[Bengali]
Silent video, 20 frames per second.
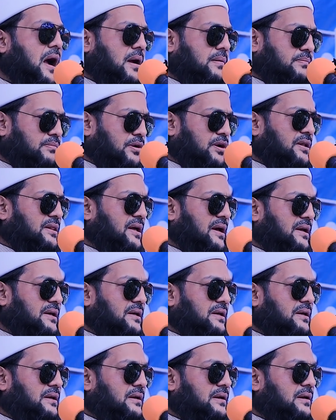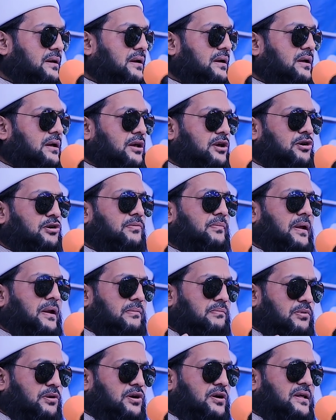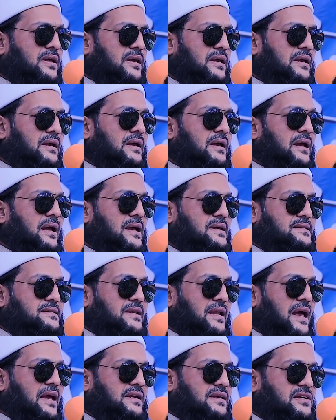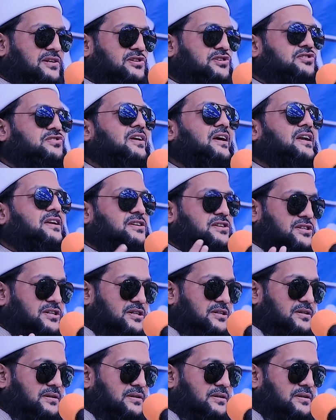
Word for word: আমি বলে থাকি হিউম্যান বডি অ্যাজ লাইক স্টেট